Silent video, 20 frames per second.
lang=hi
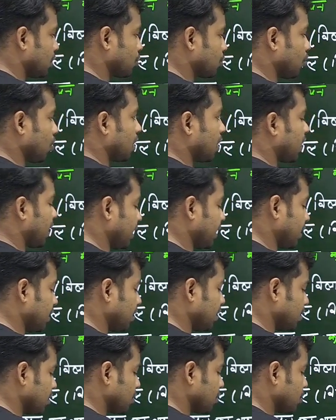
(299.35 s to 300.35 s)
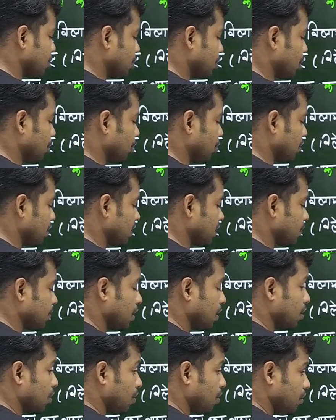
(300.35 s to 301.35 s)
इसको घटाइए जीरो
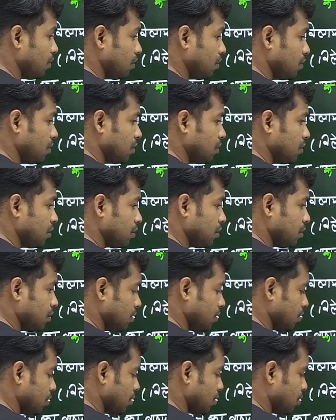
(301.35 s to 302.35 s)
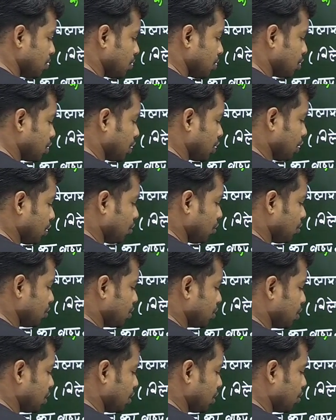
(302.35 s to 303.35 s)
दशमलव जीरो
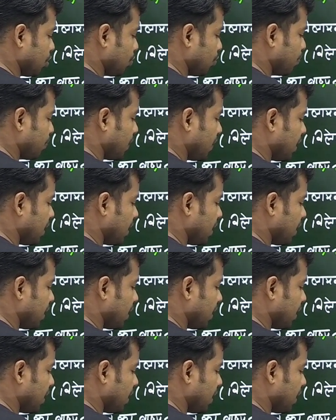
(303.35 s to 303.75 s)
जीरो